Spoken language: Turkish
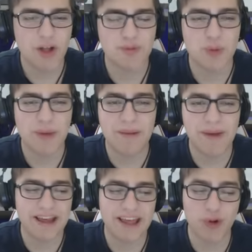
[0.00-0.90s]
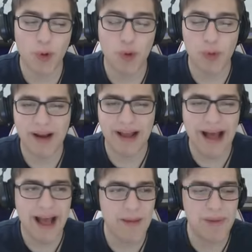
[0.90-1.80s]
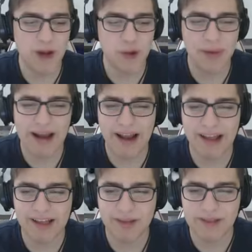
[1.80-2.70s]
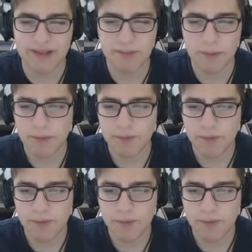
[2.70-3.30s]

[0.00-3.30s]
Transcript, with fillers: Oğlum şu benim hareket 10 numara ya. Hebele gübele hareketi bizim.